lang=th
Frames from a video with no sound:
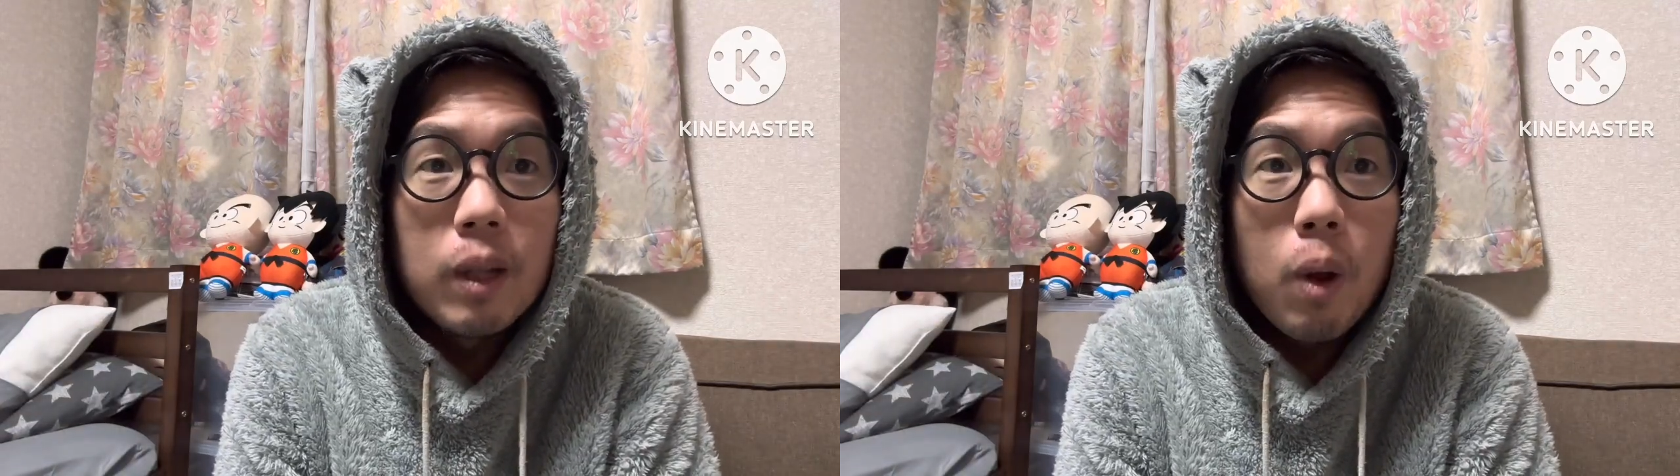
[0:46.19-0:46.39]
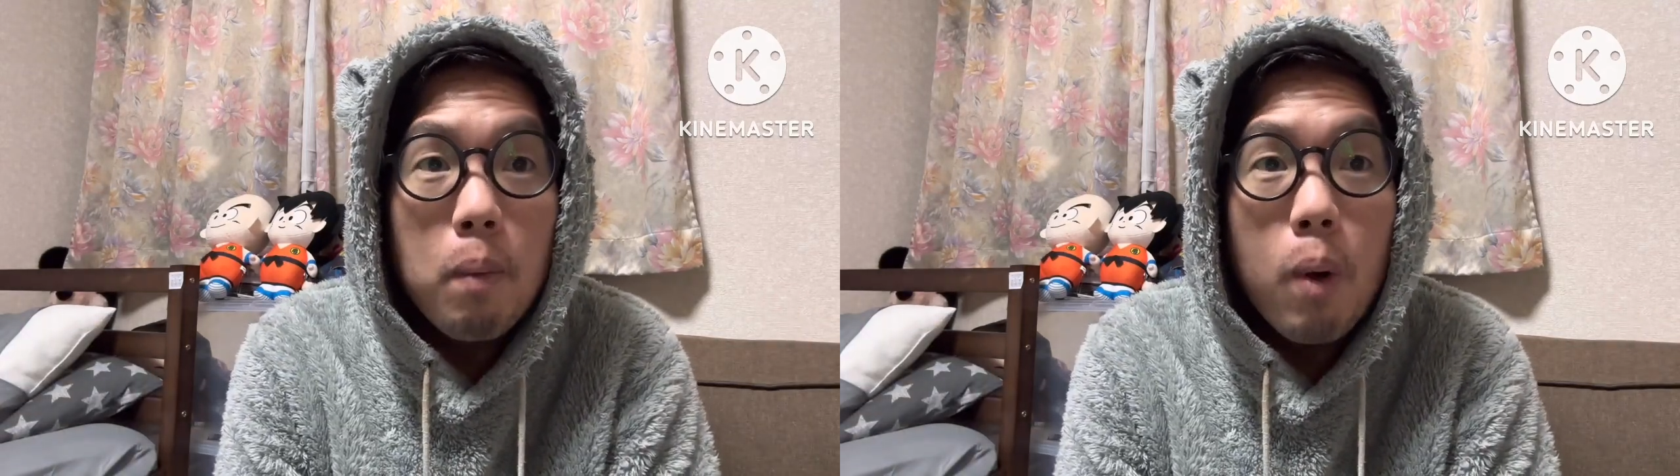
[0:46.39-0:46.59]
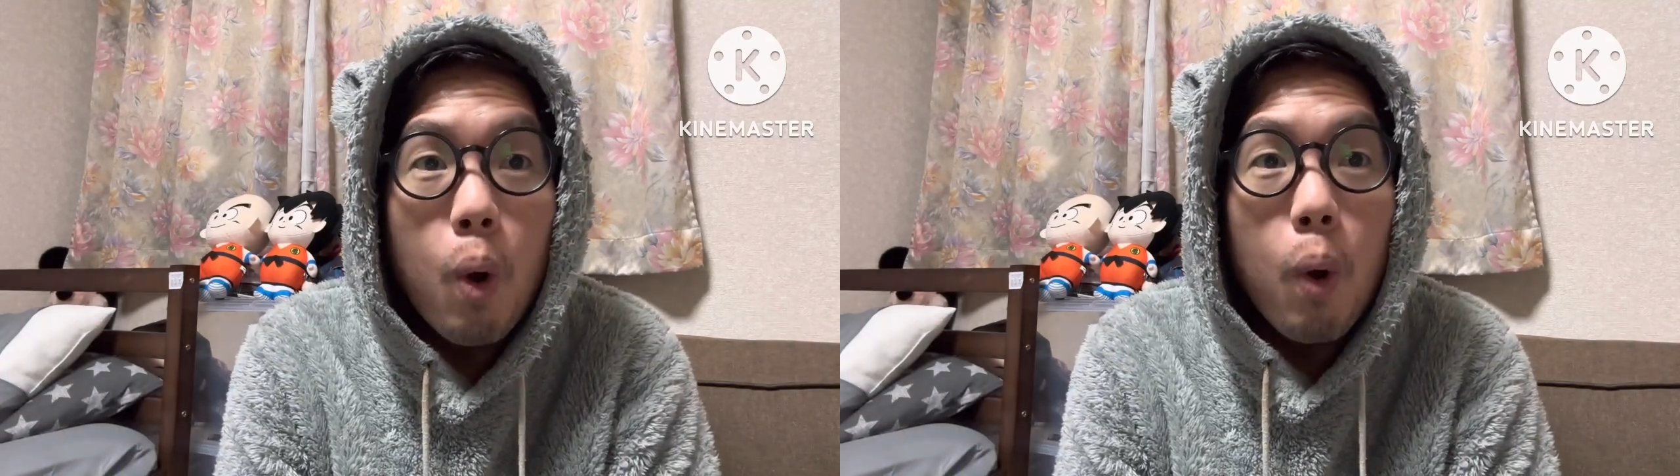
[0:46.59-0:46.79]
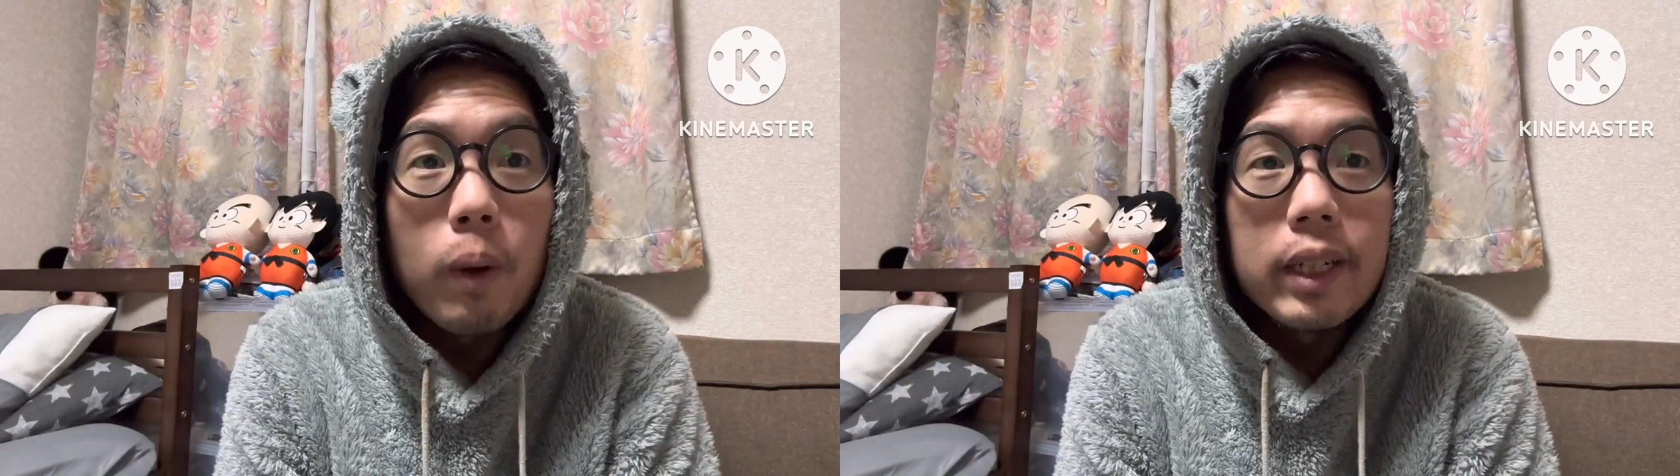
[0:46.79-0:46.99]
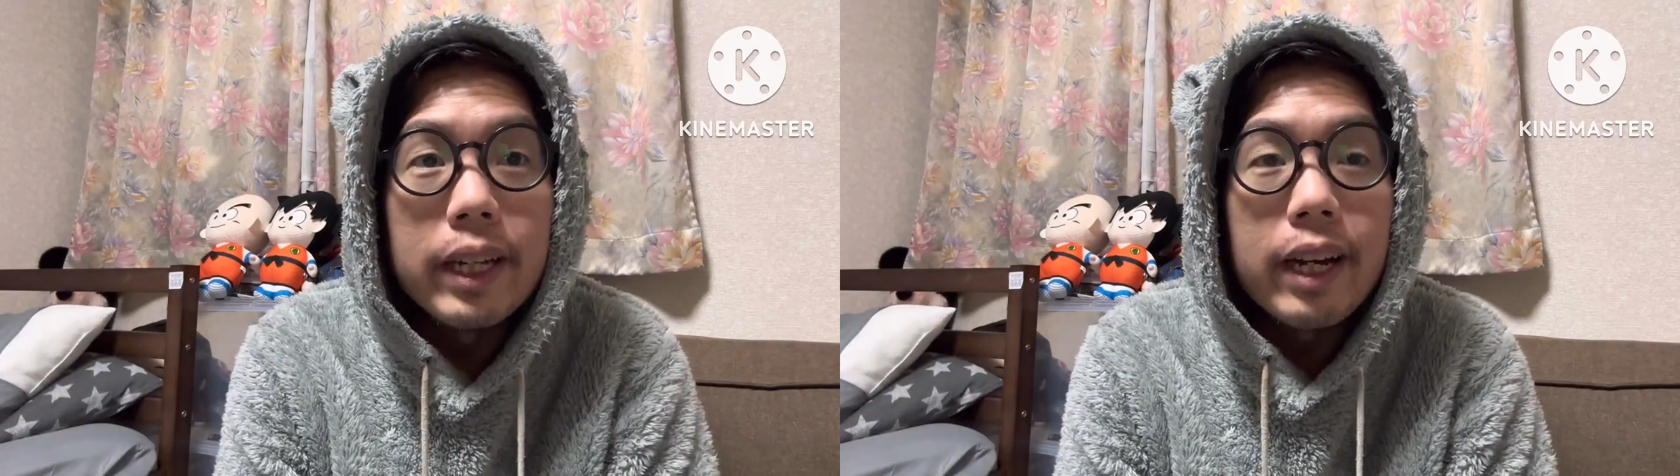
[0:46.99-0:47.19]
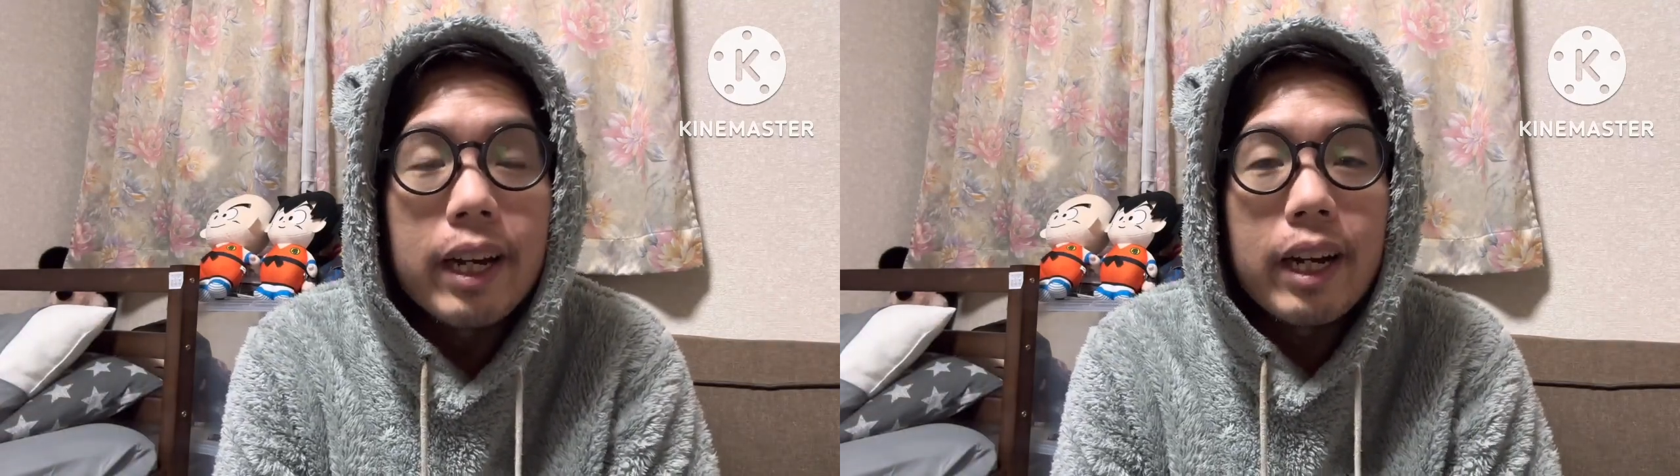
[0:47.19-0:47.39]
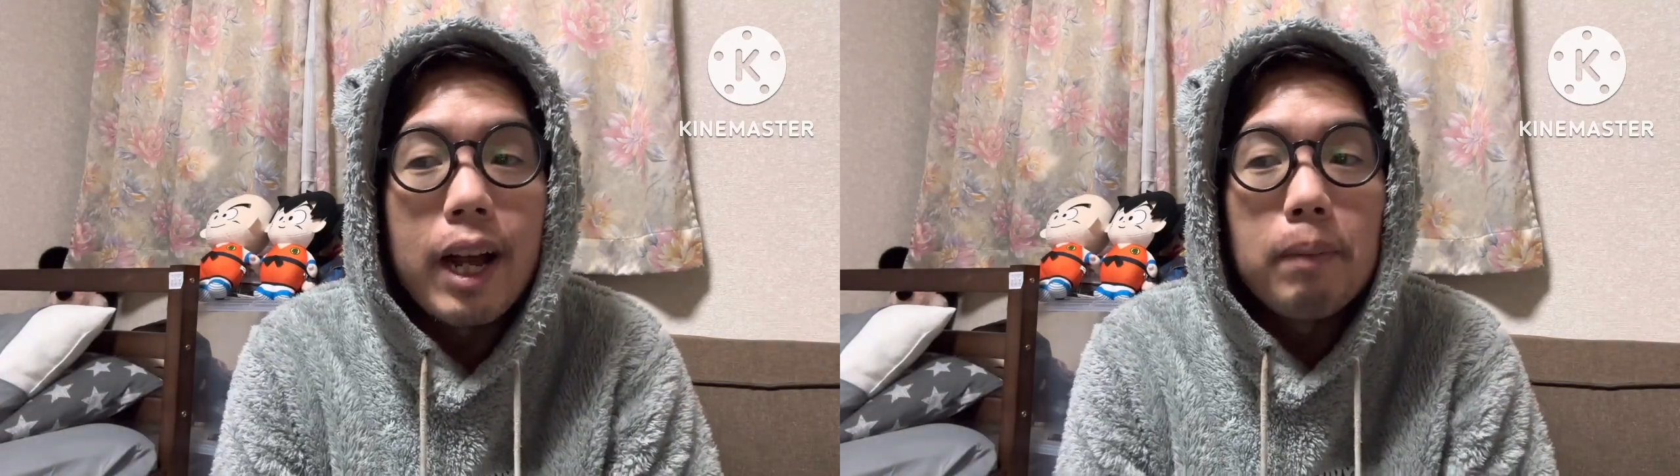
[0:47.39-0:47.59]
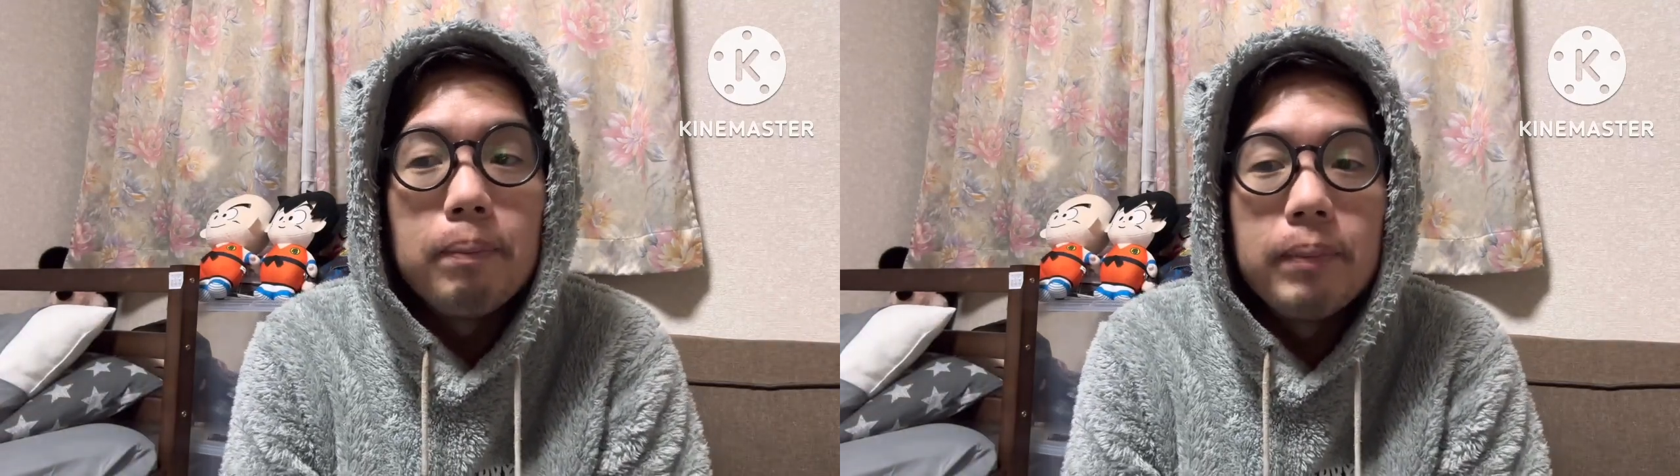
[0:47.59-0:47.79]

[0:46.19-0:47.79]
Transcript: ลบ6นะครับ